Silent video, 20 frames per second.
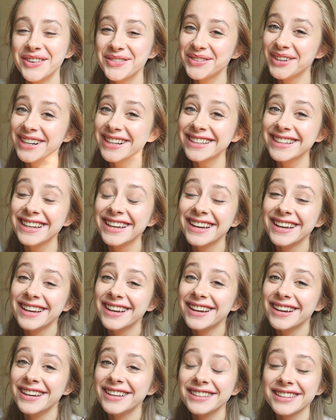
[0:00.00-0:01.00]
Ama
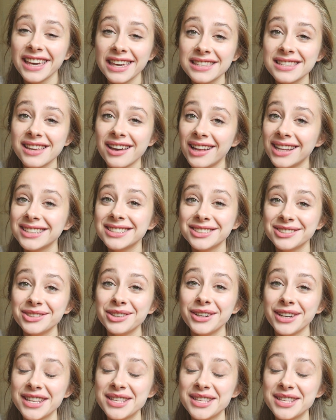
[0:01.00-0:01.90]
geç kaldığın o